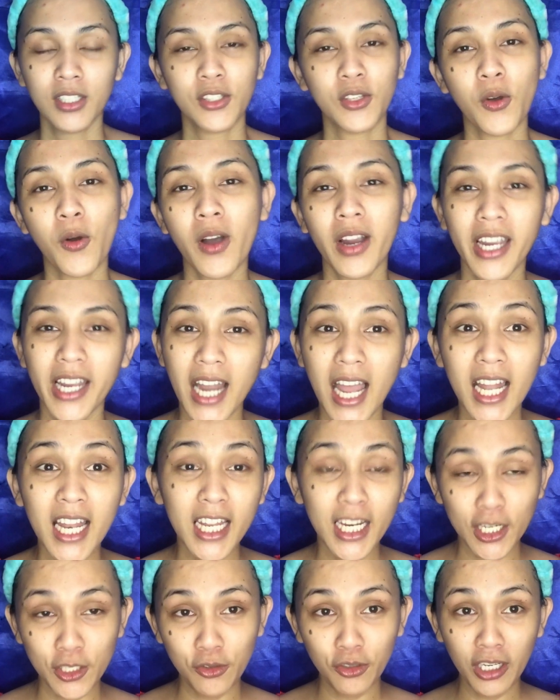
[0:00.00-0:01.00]
So, ang
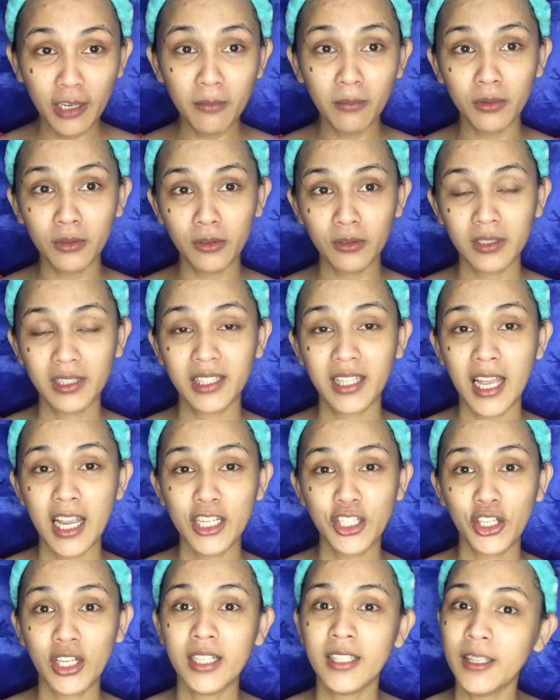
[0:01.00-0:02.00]
kinanglan na Judy mo
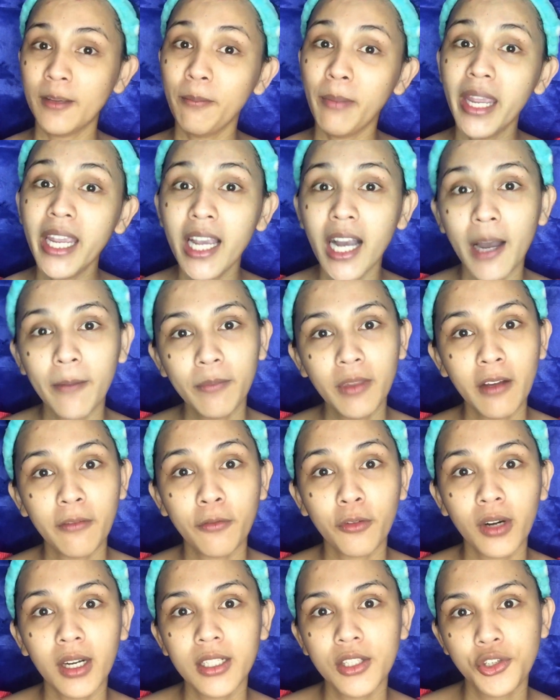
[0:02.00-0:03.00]
sesh is make up na
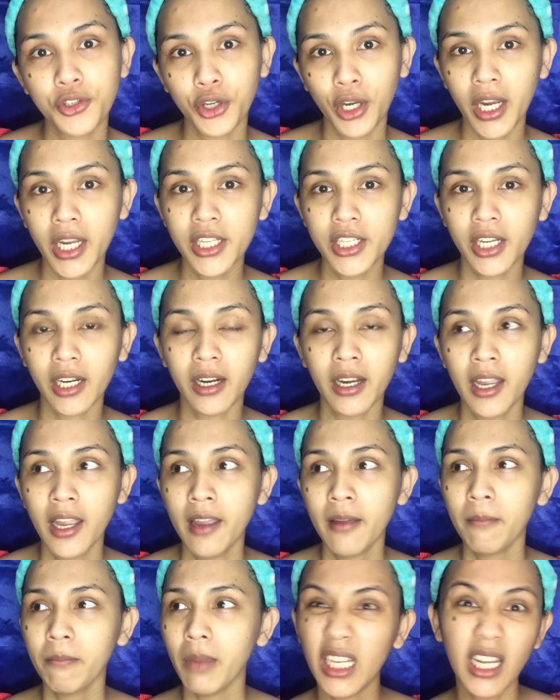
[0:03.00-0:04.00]
for a change.
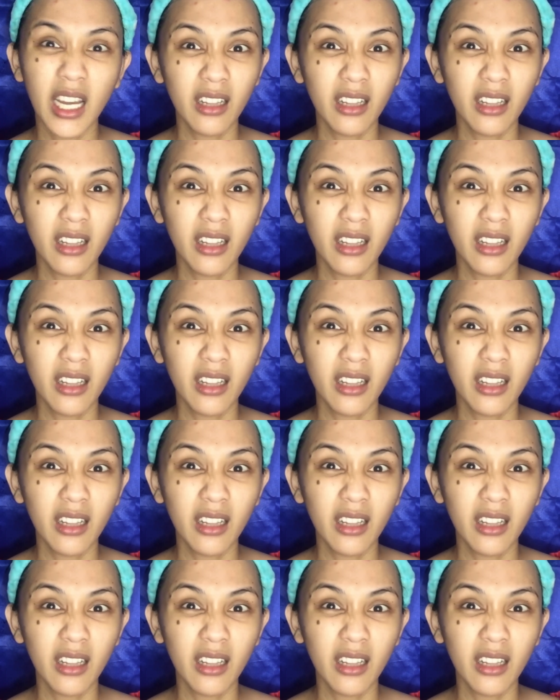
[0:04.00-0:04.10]
Kanang huh?